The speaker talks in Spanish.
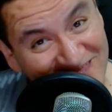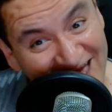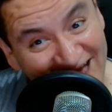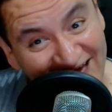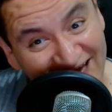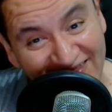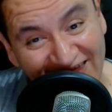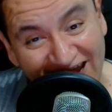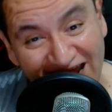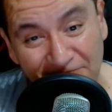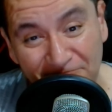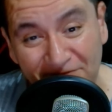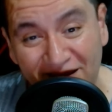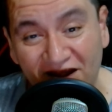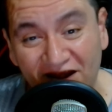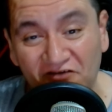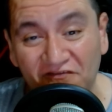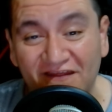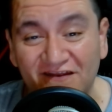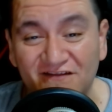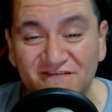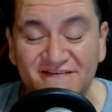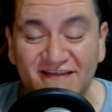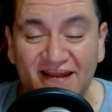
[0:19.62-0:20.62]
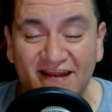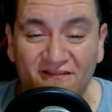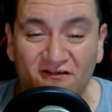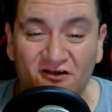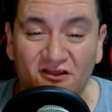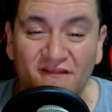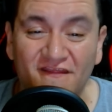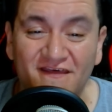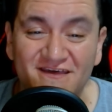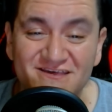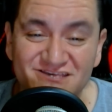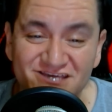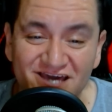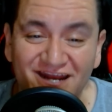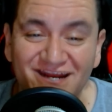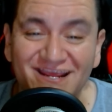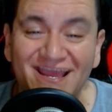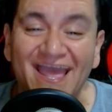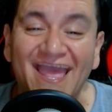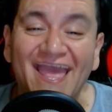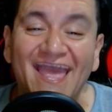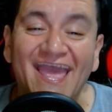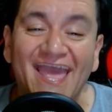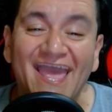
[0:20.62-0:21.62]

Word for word: llega de la mano de los creadores de Shark